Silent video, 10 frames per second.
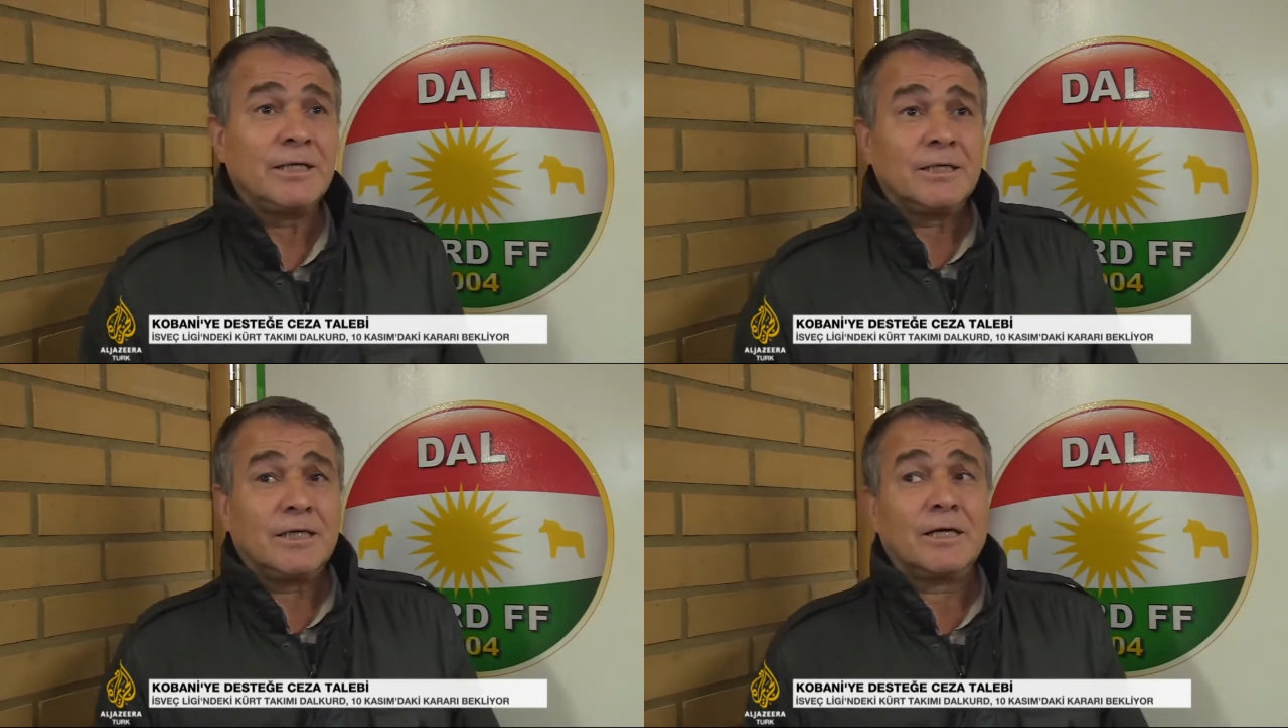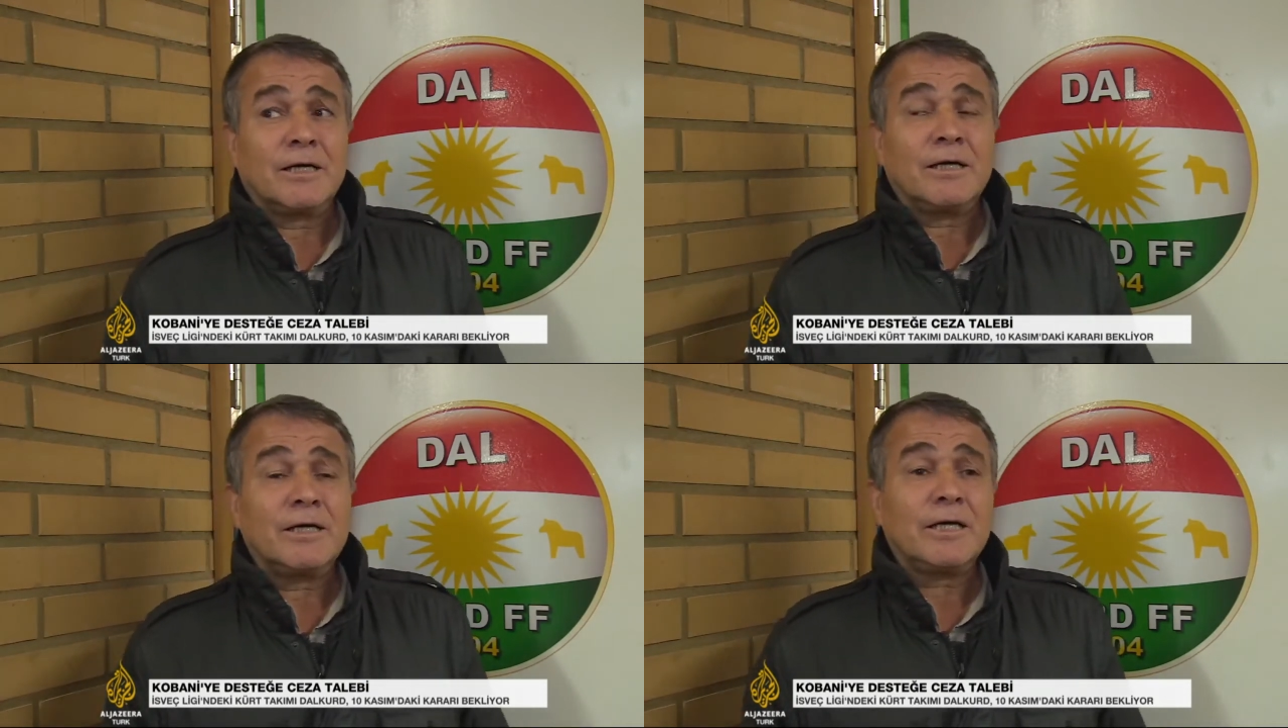
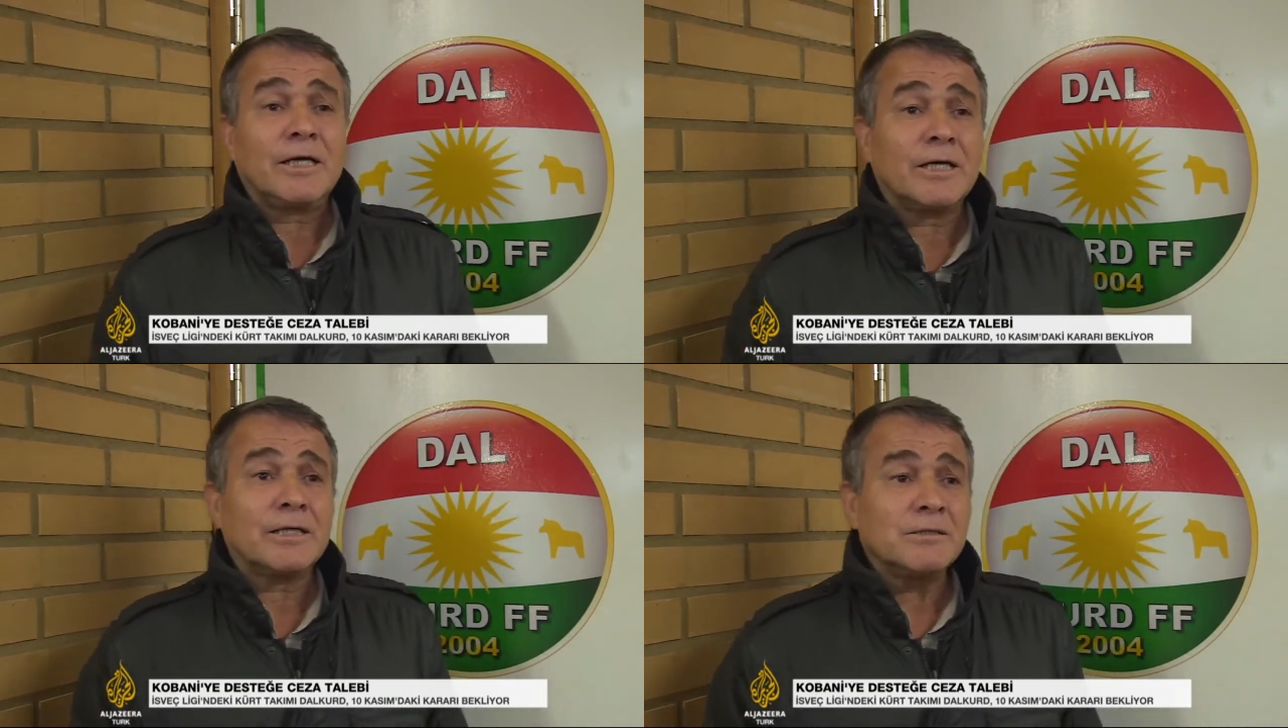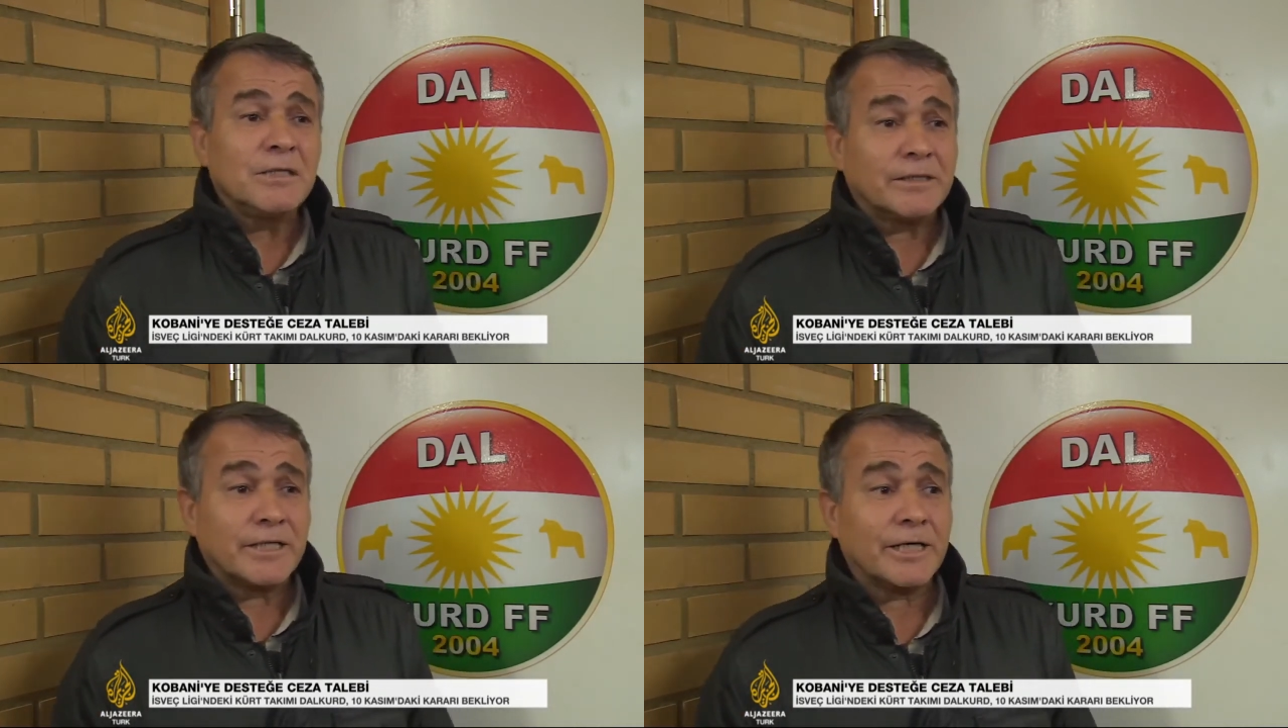Kararlarını
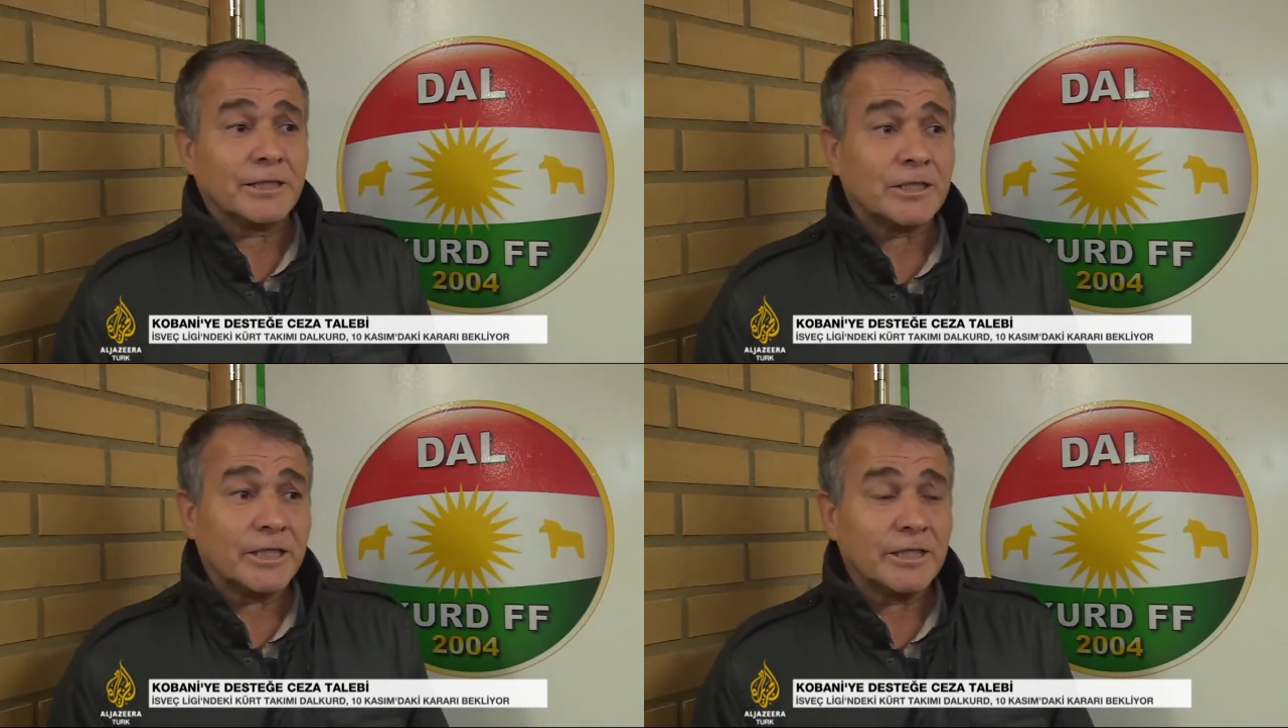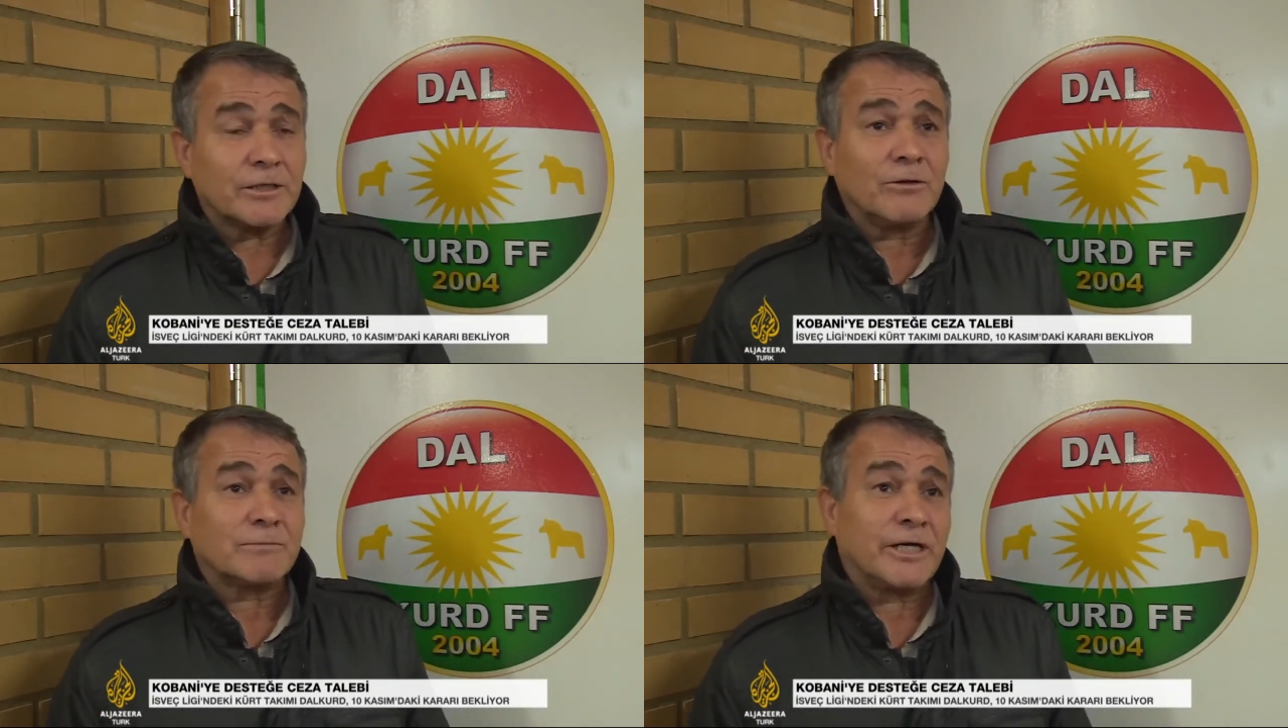değiştirmezlerse Dal
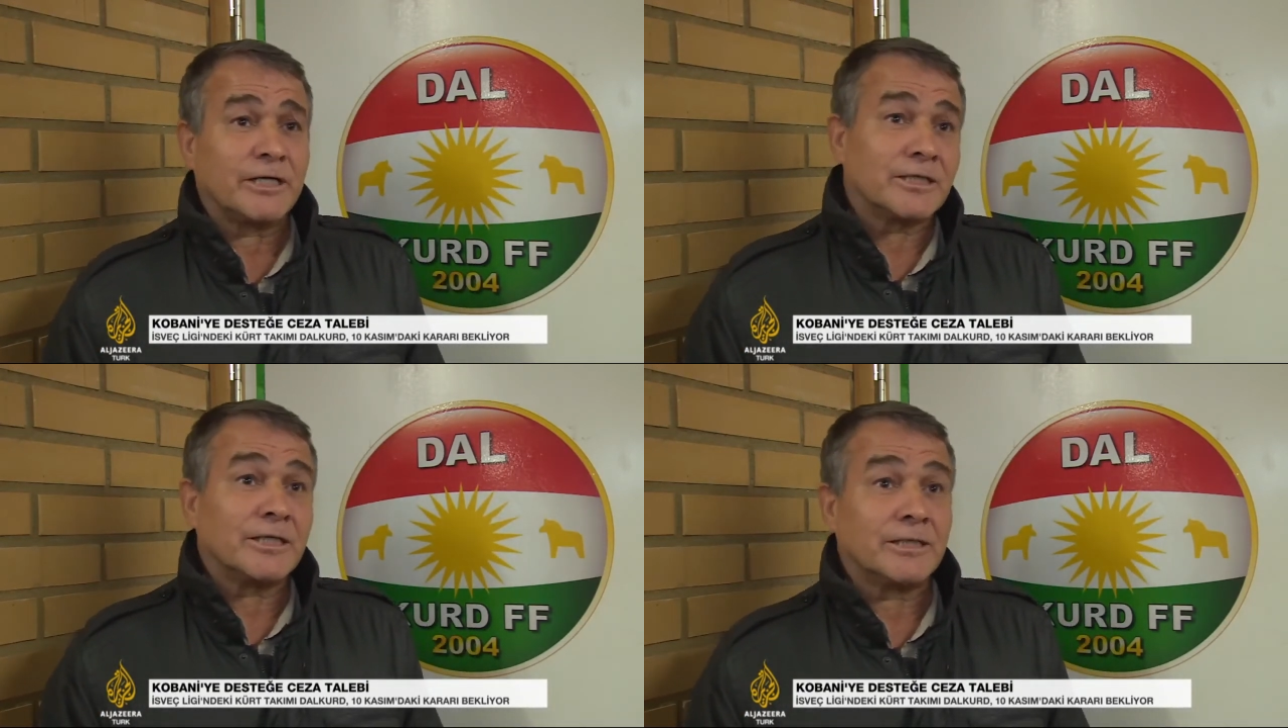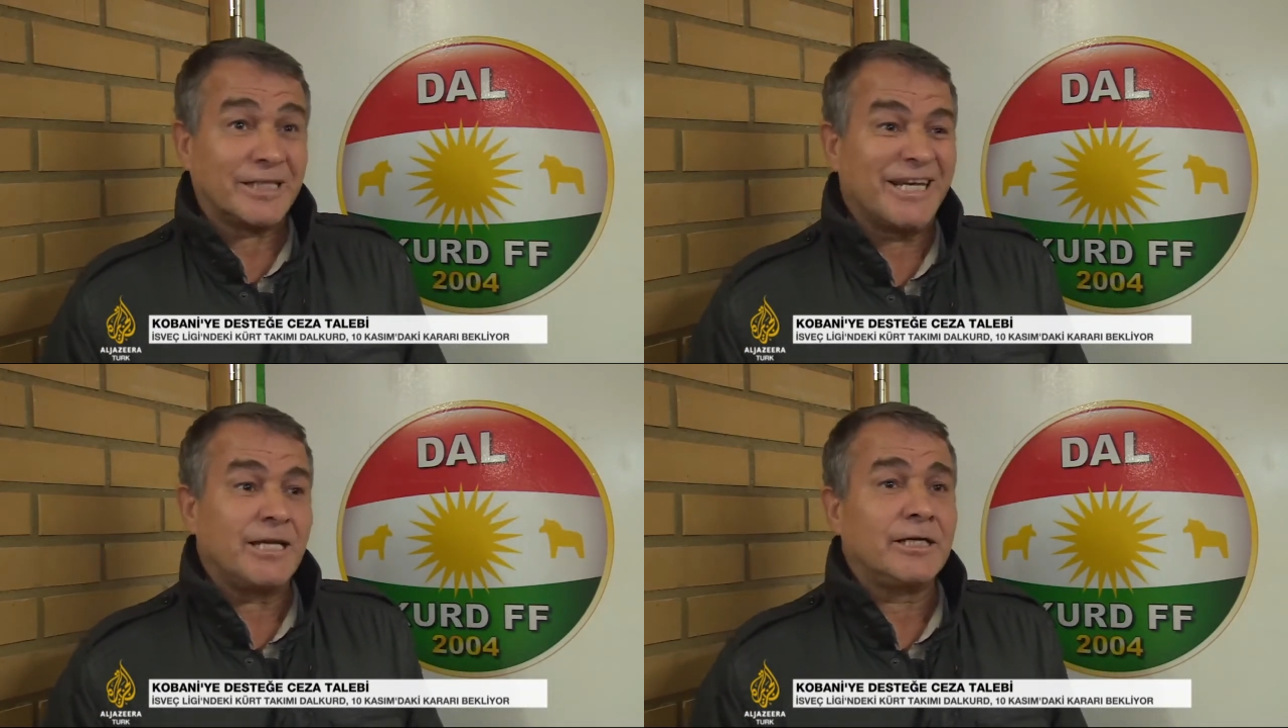Kürdü tanımıyor ve
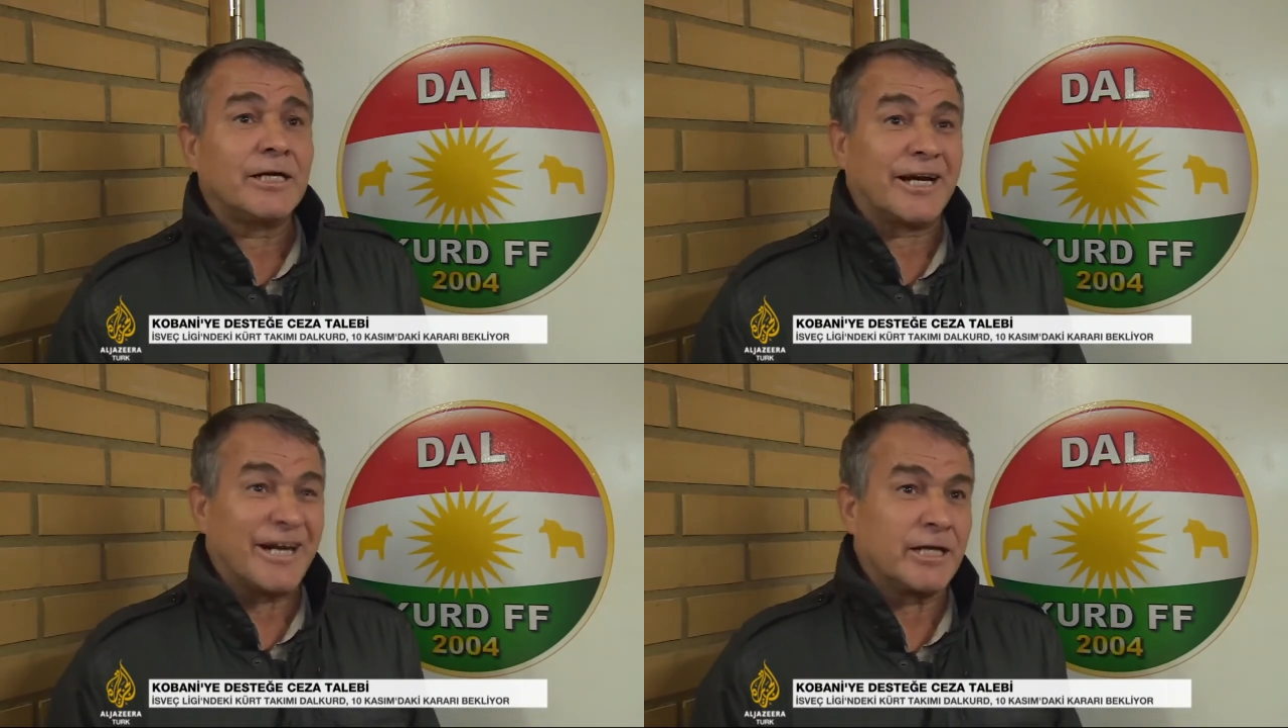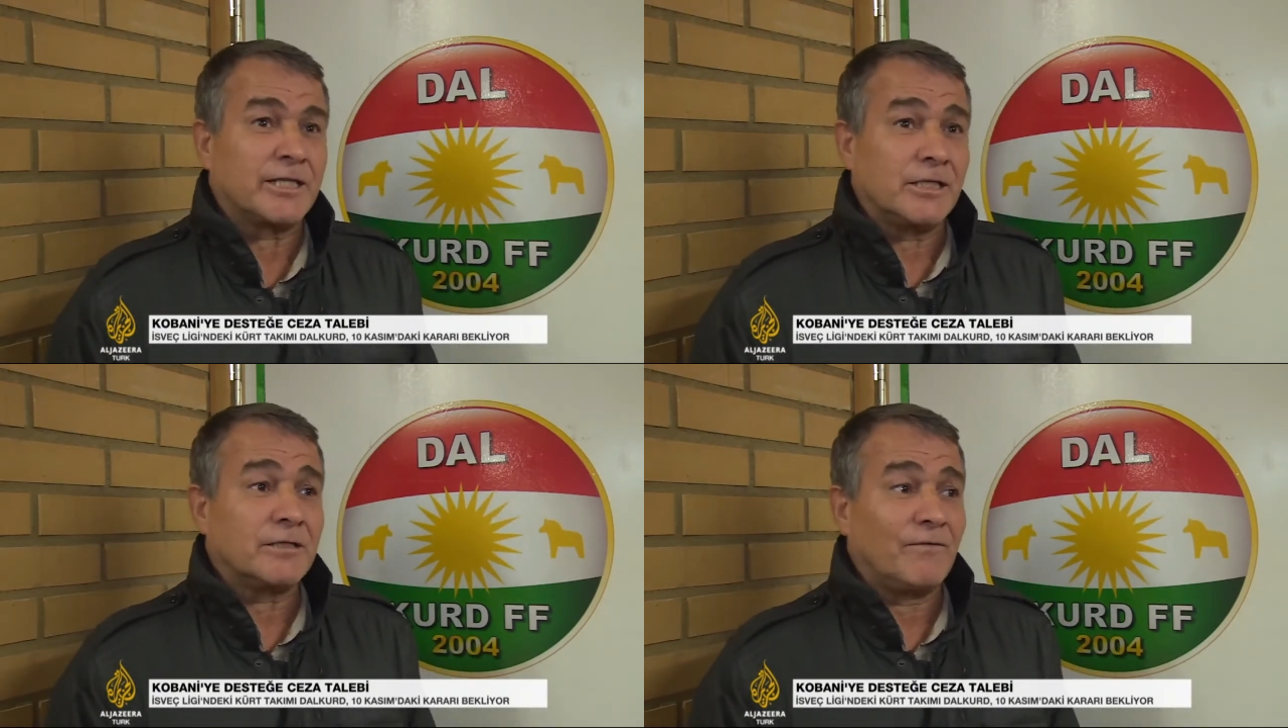Kobani'de
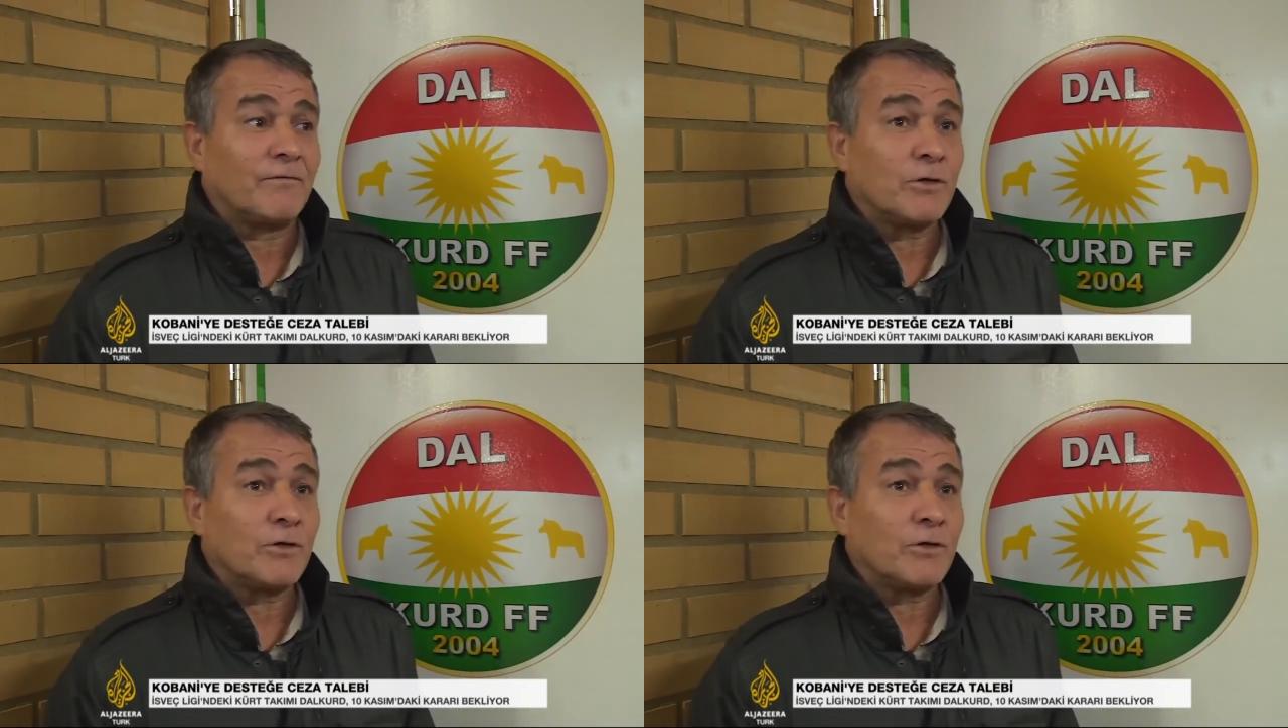yaşananları